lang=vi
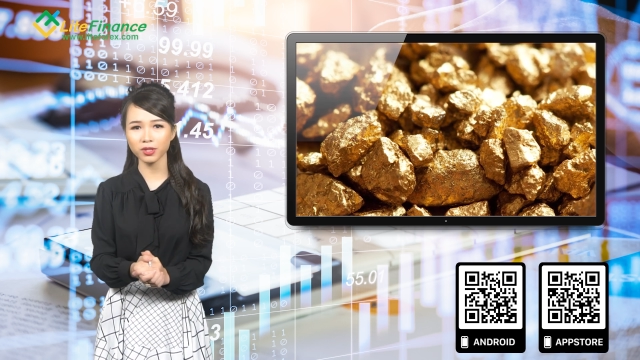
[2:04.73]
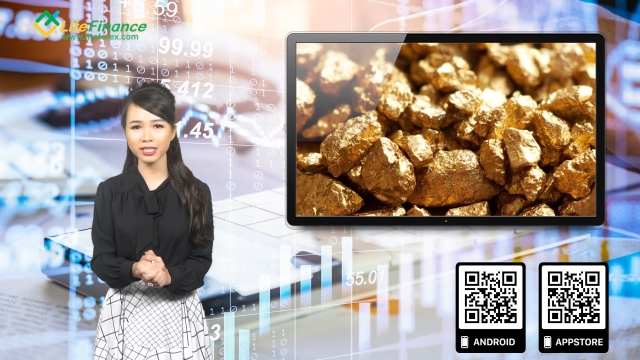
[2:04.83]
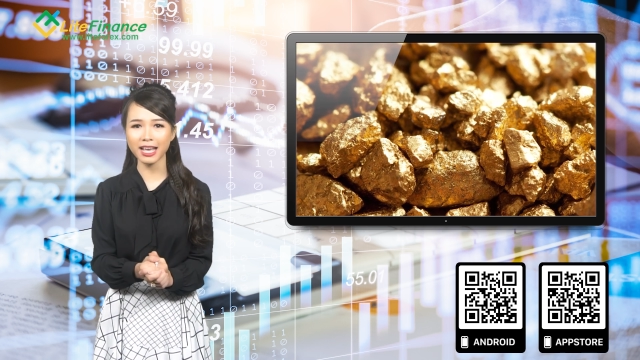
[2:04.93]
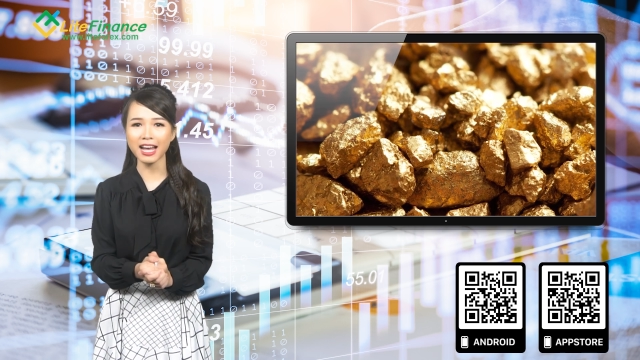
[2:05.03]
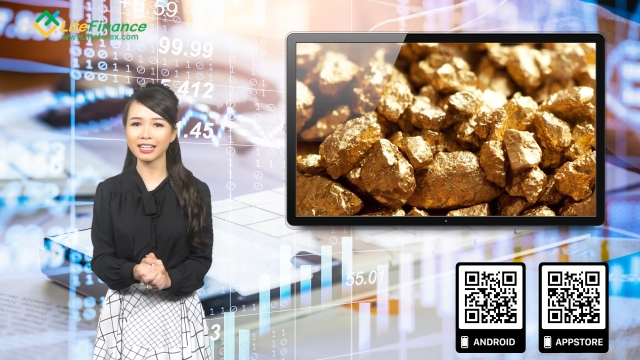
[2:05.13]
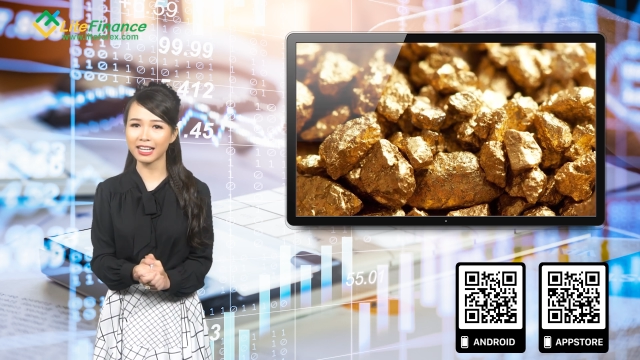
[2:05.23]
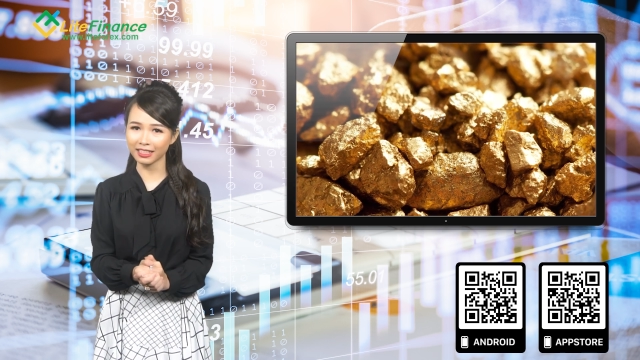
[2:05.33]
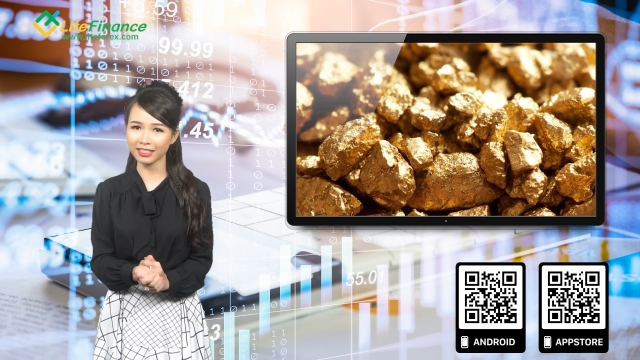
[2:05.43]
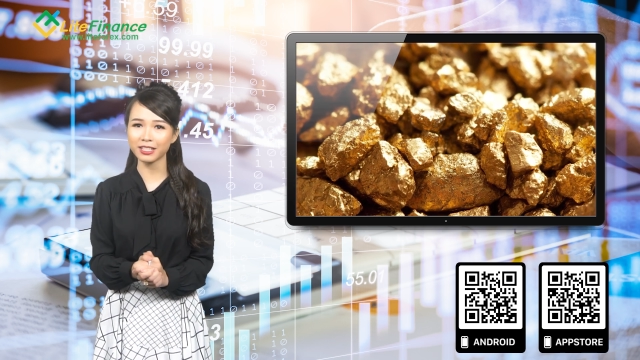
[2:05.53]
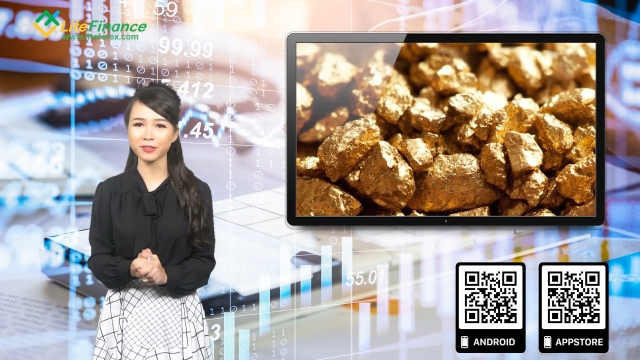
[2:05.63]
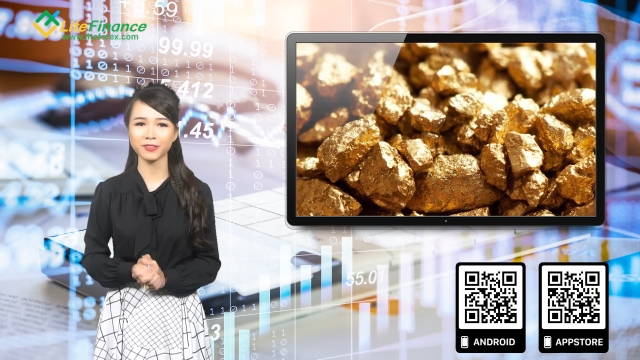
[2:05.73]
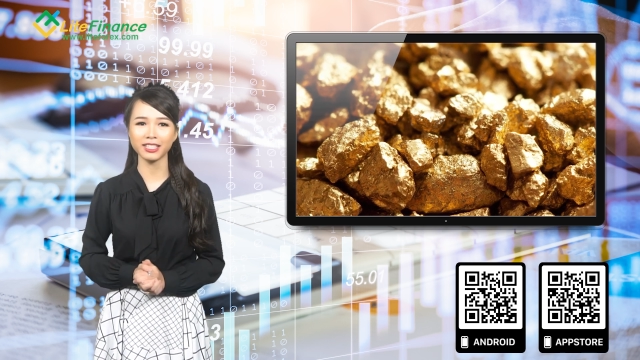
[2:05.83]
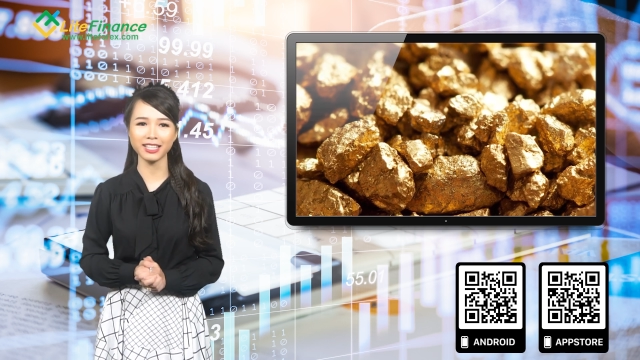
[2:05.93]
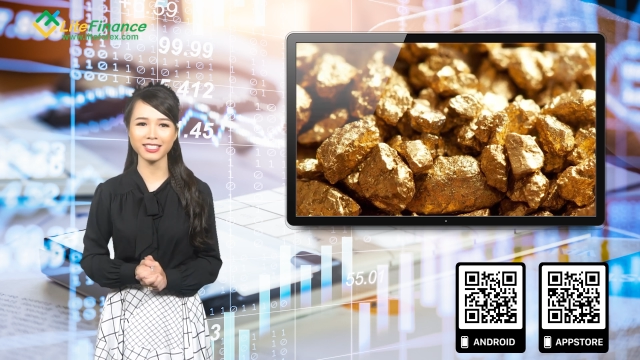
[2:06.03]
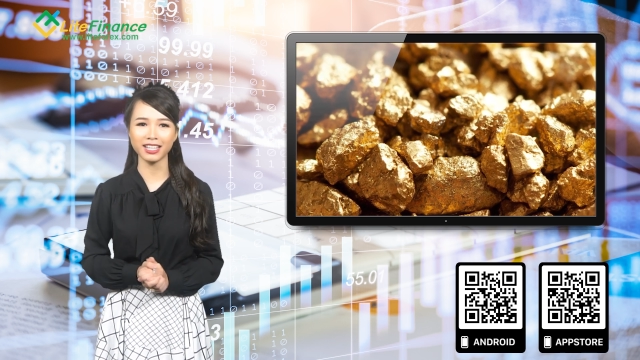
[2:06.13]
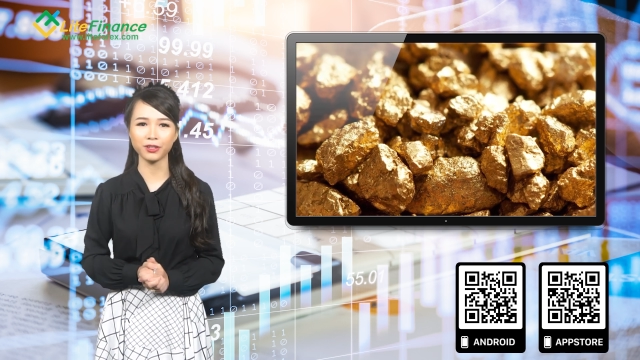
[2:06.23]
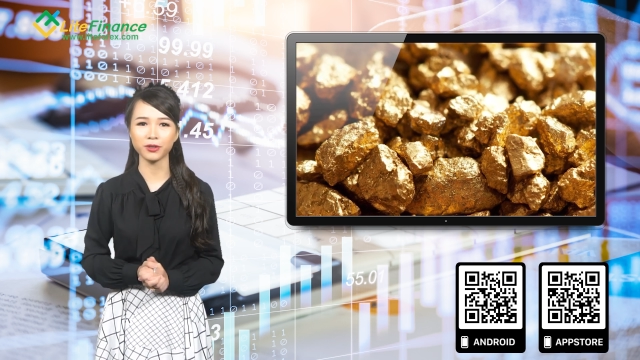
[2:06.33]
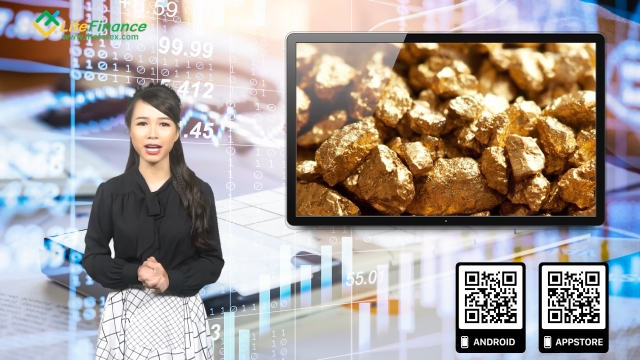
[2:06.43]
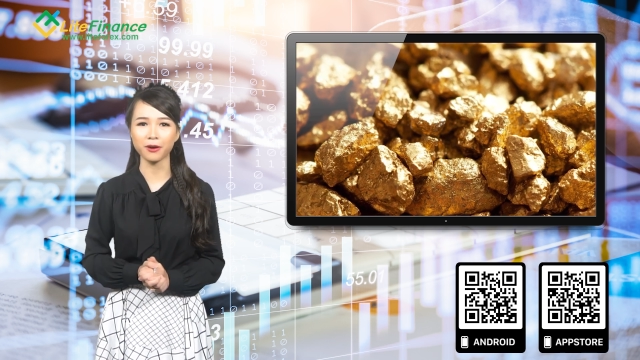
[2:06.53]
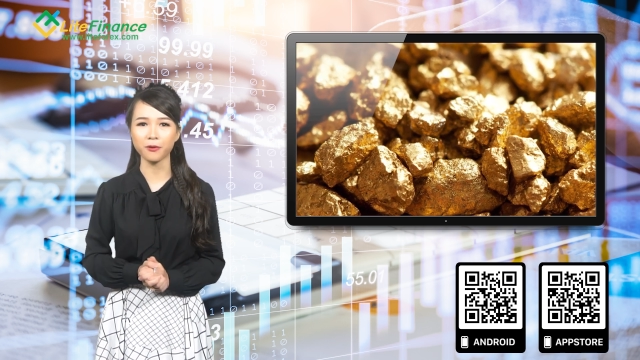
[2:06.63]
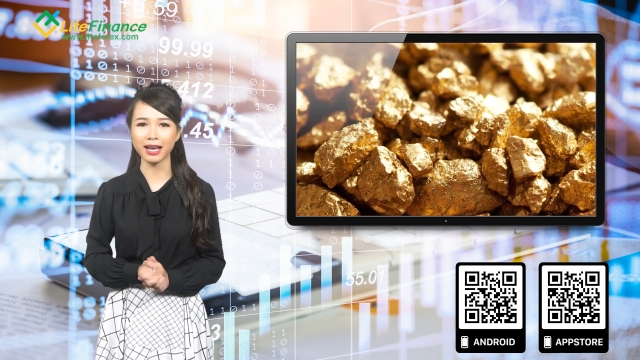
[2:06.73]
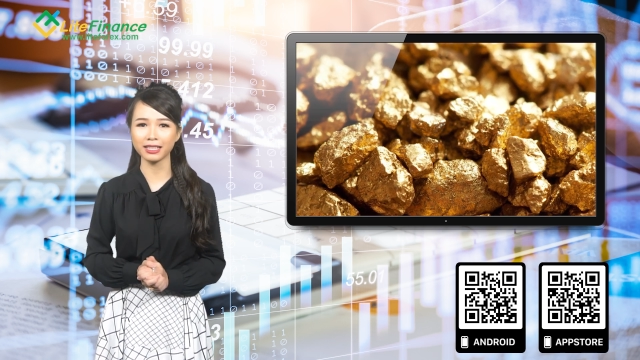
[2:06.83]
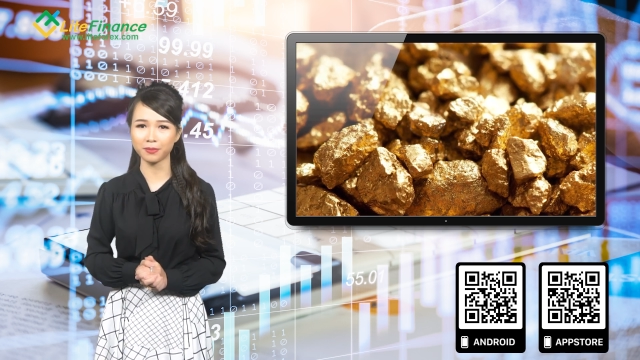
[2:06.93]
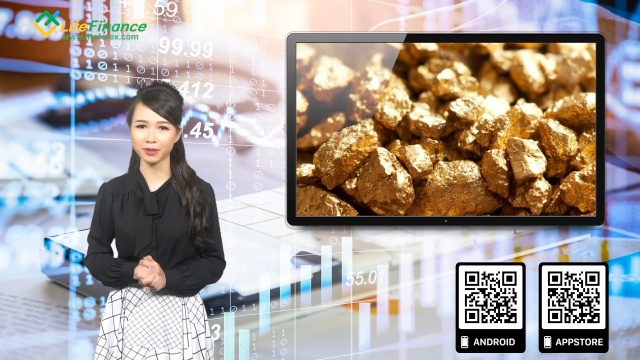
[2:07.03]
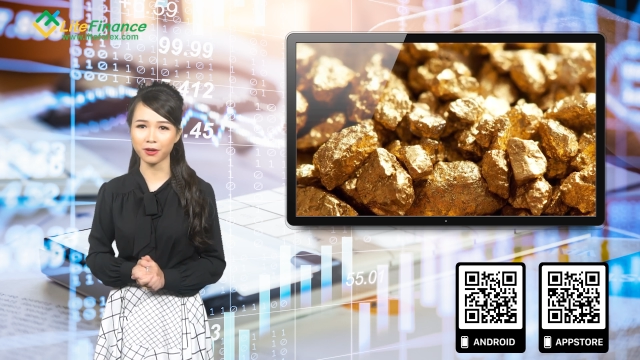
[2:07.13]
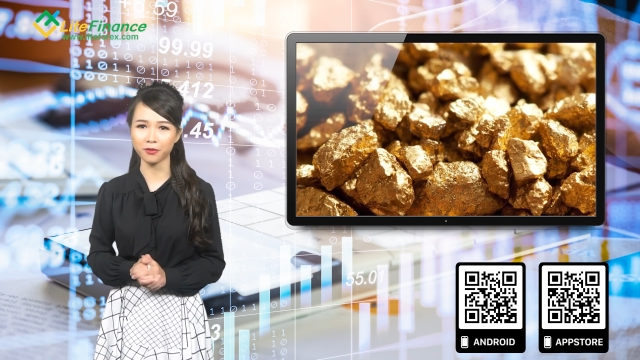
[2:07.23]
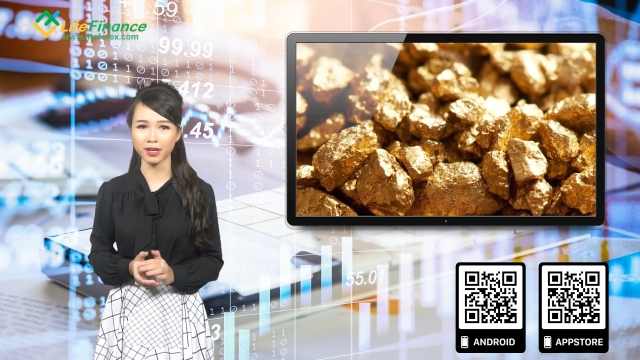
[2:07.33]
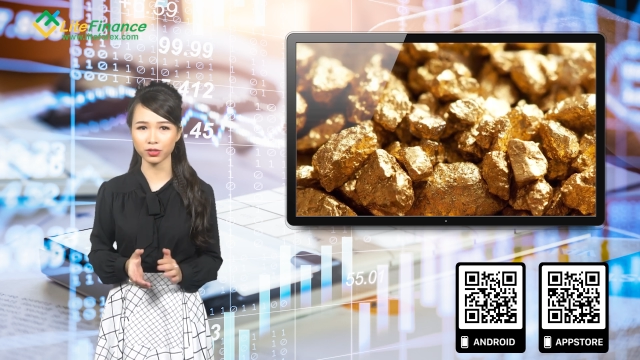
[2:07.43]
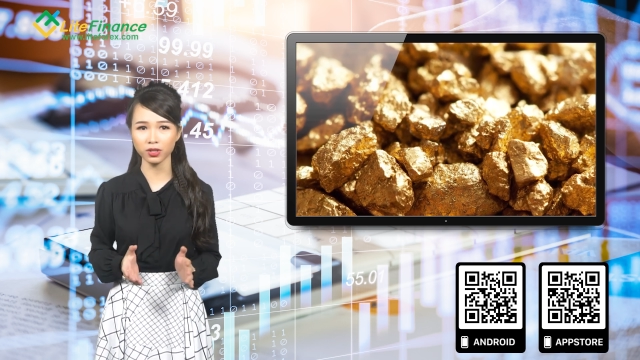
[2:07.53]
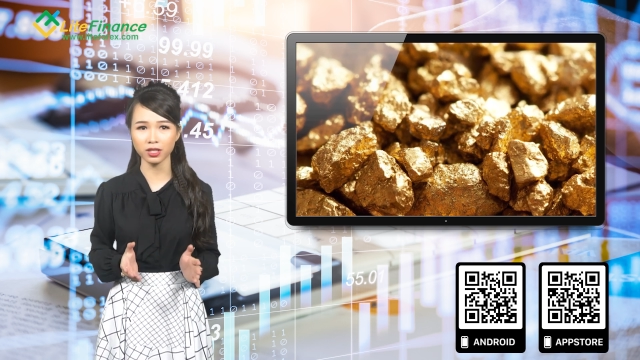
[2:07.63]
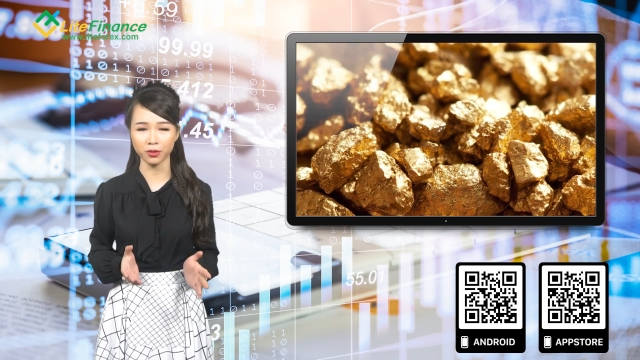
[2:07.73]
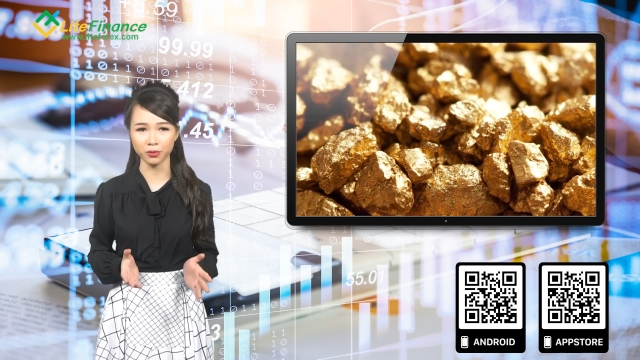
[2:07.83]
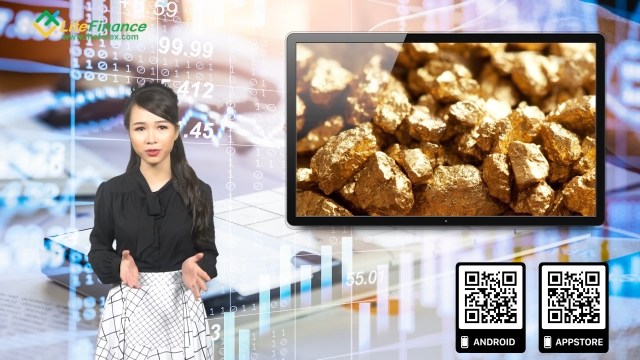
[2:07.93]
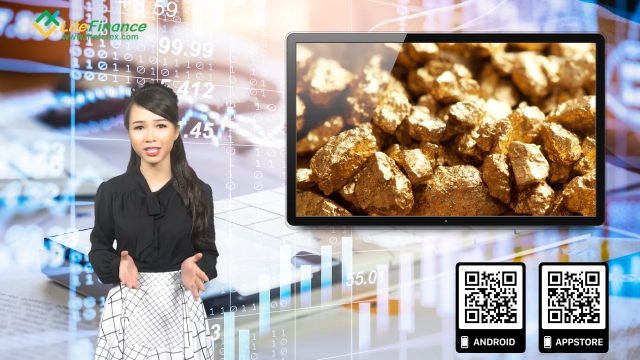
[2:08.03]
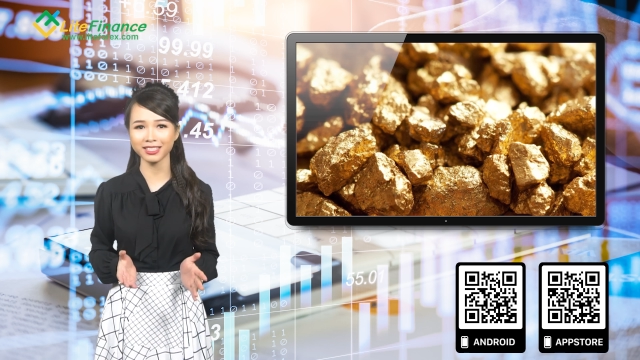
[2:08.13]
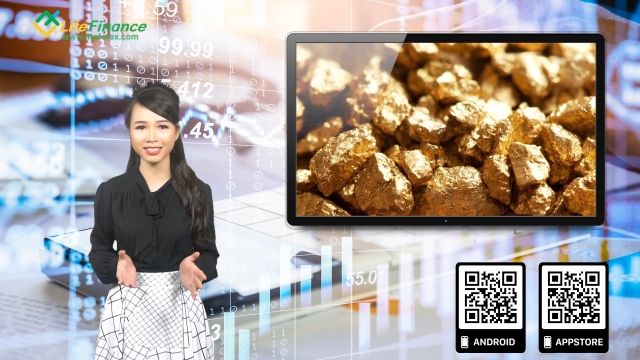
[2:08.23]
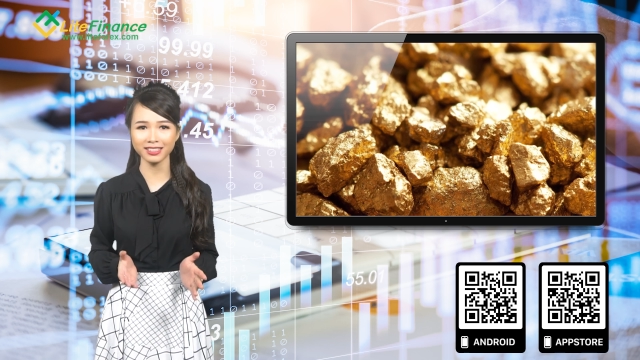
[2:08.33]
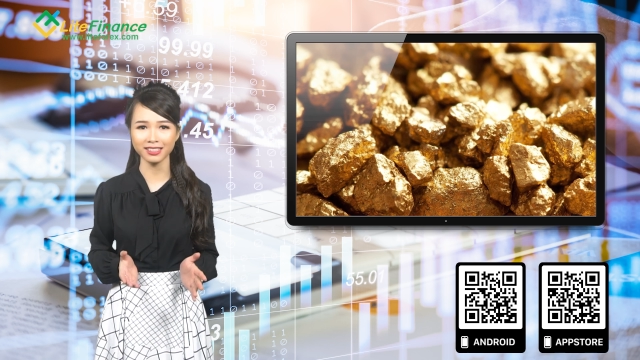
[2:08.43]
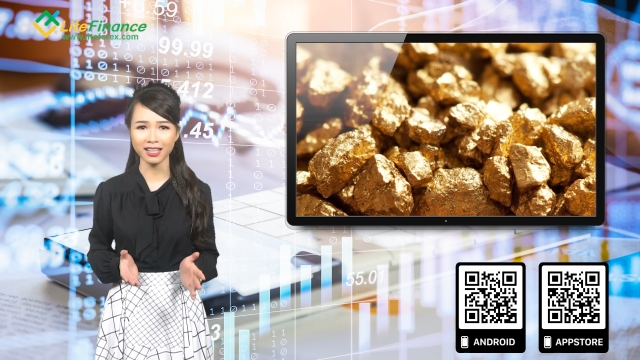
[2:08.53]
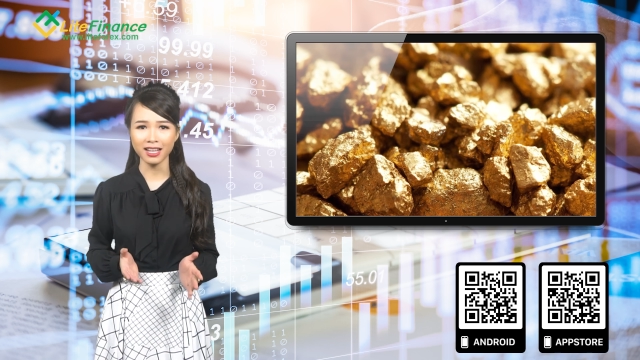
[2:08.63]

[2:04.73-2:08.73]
quốc gia gắn liền với giá trị của hàng hóa nhập khẩu và xuất khẩu của đất nước.